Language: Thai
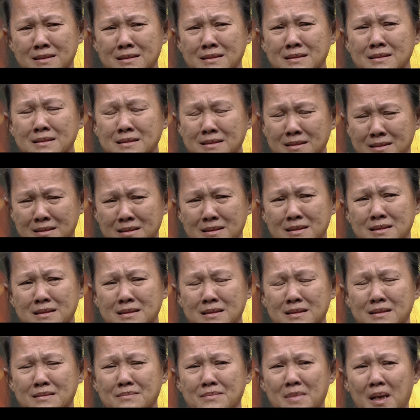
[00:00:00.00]
หาแม่
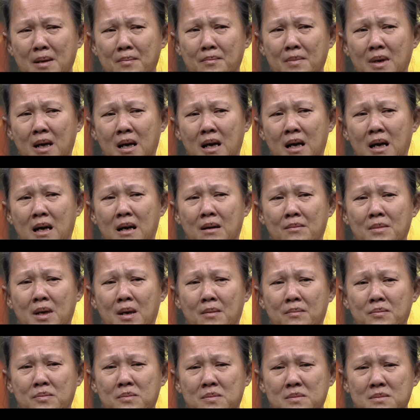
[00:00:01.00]
แบบมาแบ
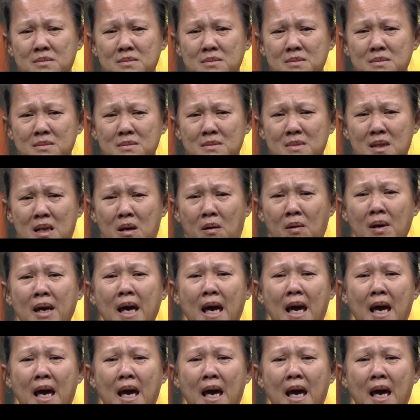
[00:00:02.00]
บเรา